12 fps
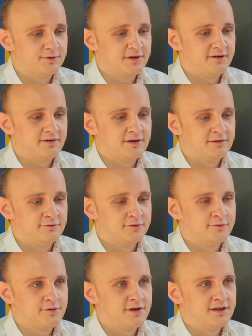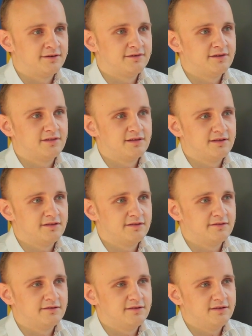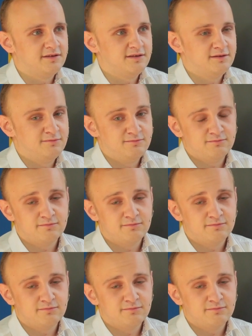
pojawiają Nowozelandczycy i